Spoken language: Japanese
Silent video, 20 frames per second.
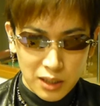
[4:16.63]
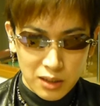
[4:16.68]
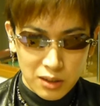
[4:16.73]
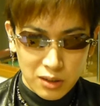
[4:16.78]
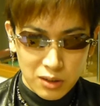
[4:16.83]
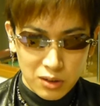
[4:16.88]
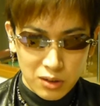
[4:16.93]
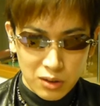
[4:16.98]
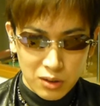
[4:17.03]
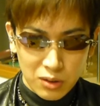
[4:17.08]

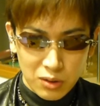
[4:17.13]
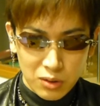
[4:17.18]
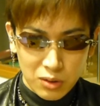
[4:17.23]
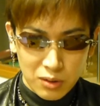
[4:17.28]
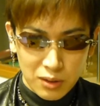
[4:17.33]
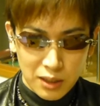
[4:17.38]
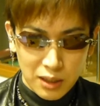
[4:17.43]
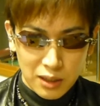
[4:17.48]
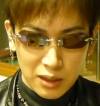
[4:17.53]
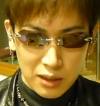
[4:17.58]
現するというこ
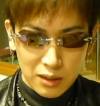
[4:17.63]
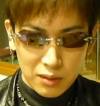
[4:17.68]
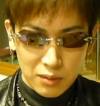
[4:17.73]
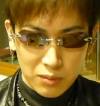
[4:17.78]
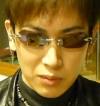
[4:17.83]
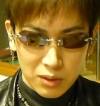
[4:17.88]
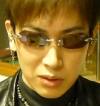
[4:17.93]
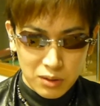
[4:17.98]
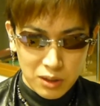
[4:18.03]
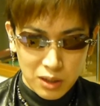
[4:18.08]
とは、
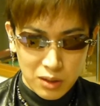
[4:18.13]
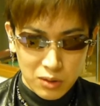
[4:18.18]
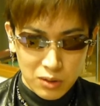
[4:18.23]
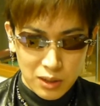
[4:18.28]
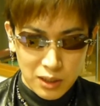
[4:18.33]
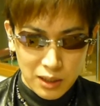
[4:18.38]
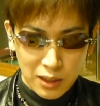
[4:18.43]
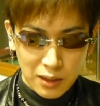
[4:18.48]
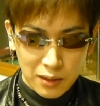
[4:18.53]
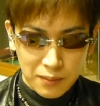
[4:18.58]
不可
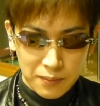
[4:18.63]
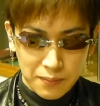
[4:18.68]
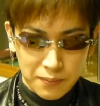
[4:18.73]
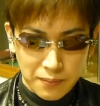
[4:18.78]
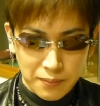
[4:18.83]
能であり